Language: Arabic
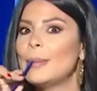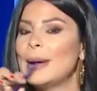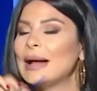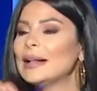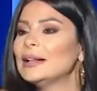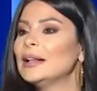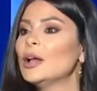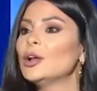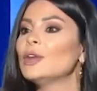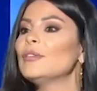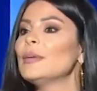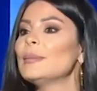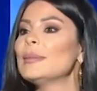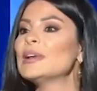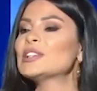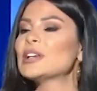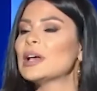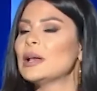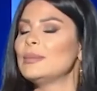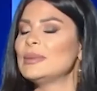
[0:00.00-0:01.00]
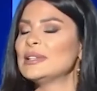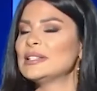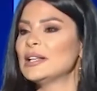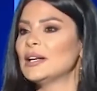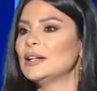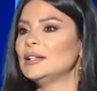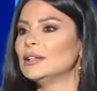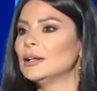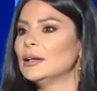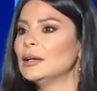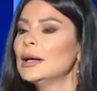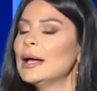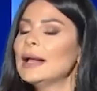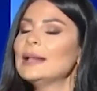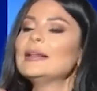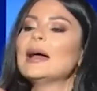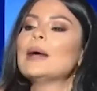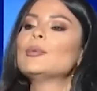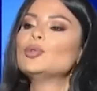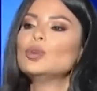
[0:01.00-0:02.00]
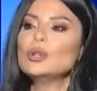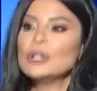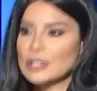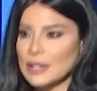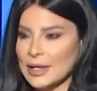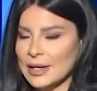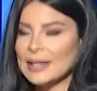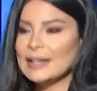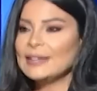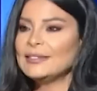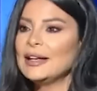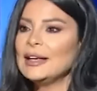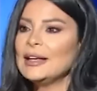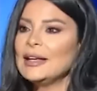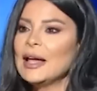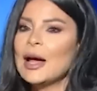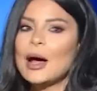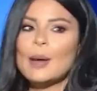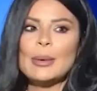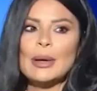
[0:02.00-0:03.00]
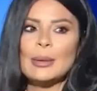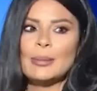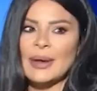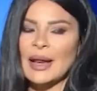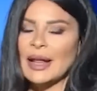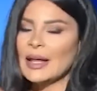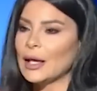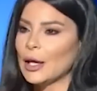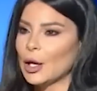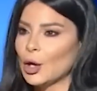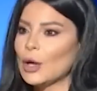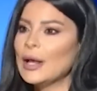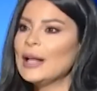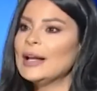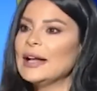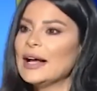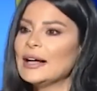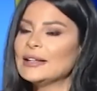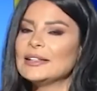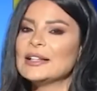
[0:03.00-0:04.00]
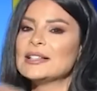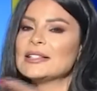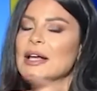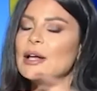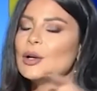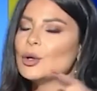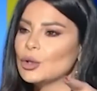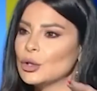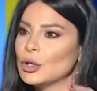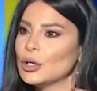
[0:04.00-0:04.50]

بعد لانه في مشكل بصيدا انت عم تقول قريت لي اياها بالبريك انه إيه، هن اعتذروا